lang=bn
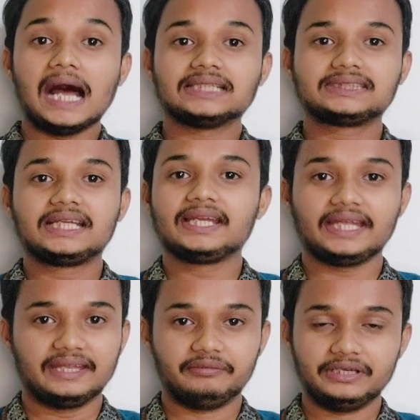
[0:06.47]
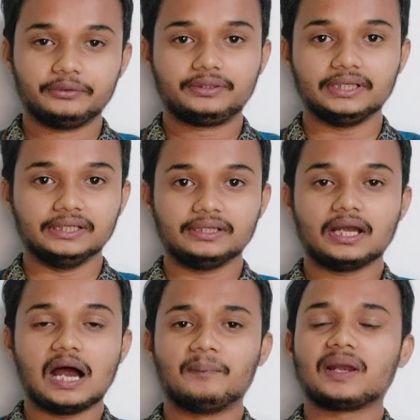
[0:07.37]
আজকের এই ভিডিওতে
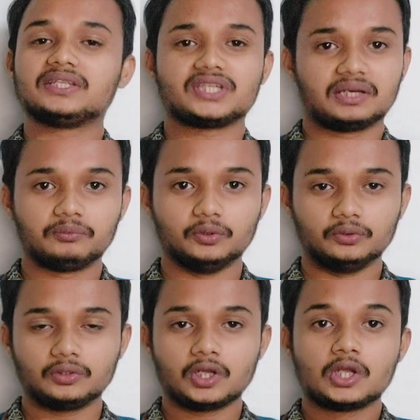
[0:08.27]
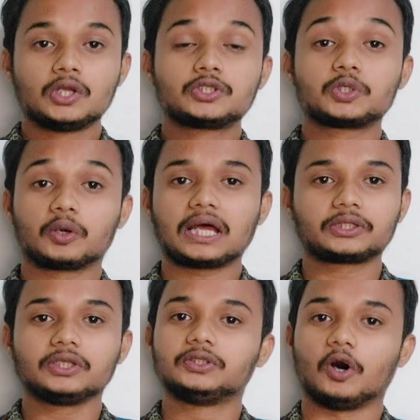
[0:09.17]
আমরা জানব
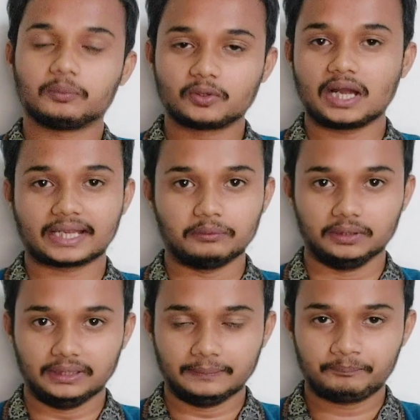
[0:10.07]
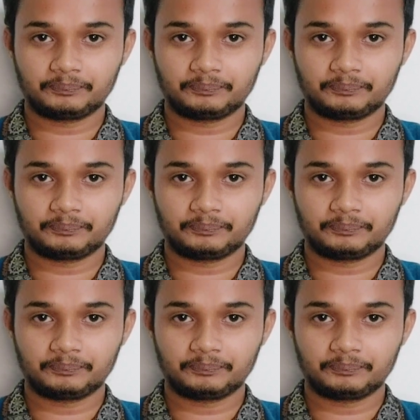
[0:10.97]
সনাতন ধর্ম কাকে বলে